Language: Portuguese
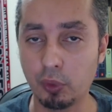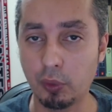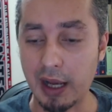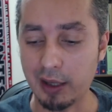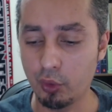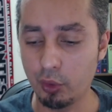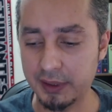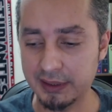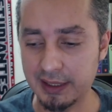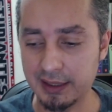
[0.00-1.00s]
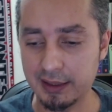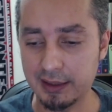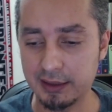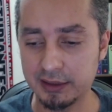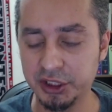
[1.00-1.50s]
a compra
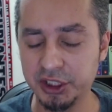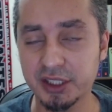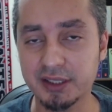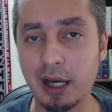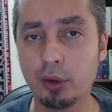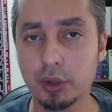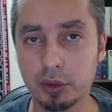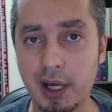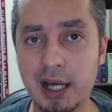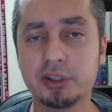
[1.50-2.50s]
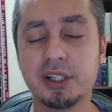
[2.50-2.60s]
da digital do anuário